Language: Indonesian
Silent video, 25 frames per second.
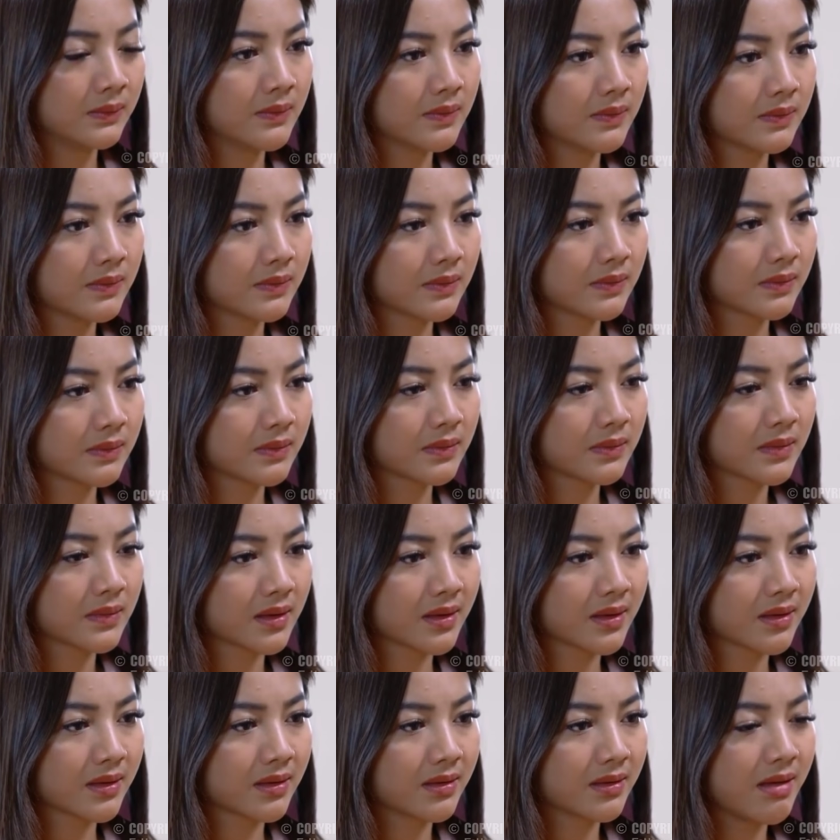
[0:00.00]
brand ambasador
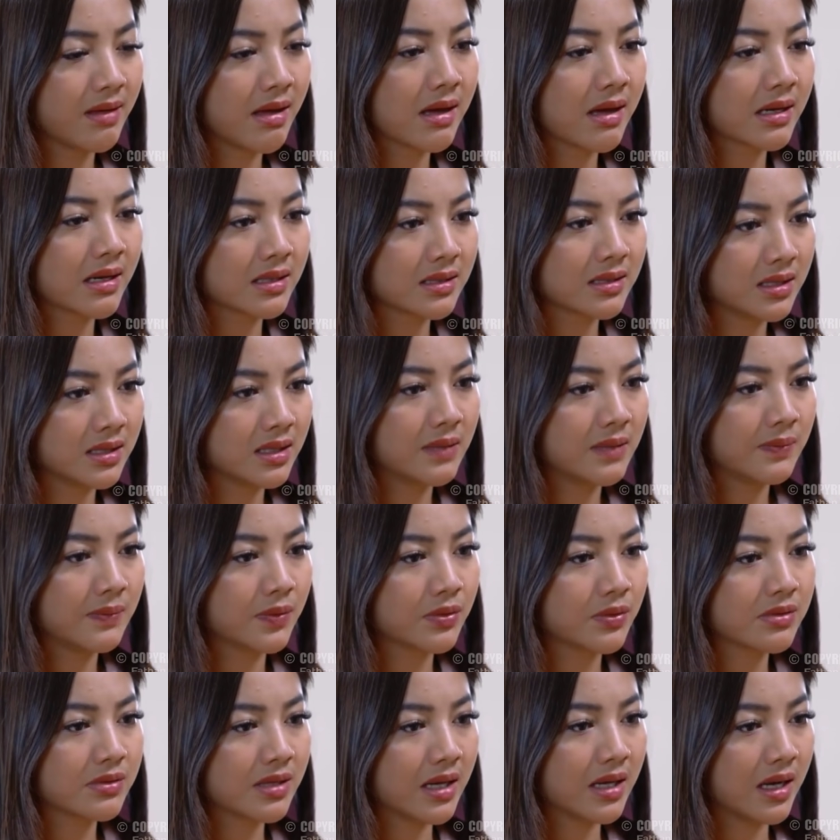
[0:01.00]
dari
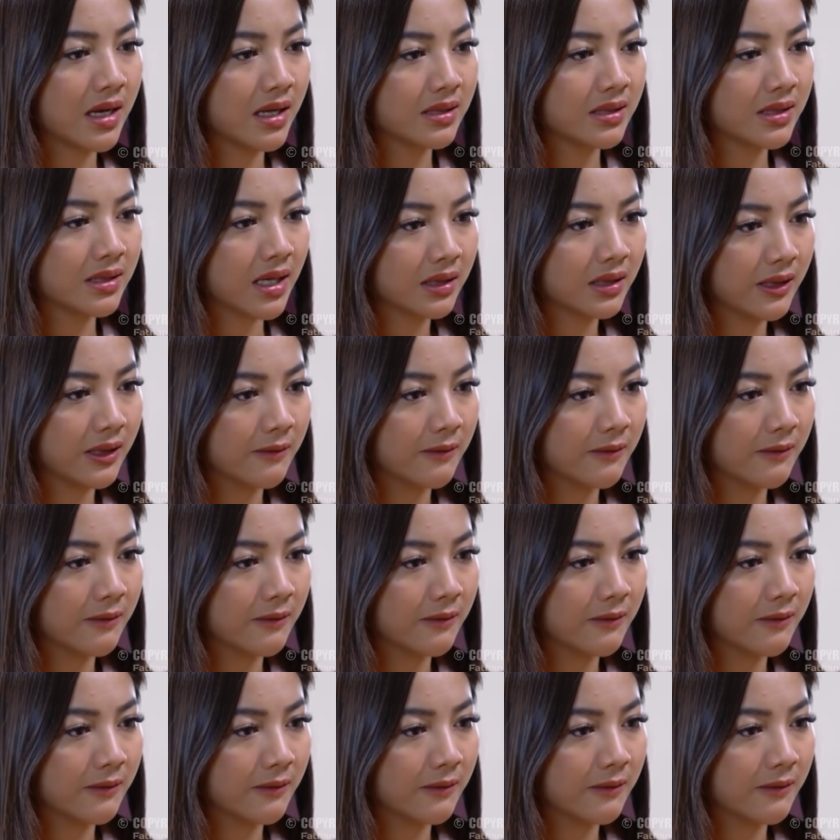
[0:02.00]
beberapa produk.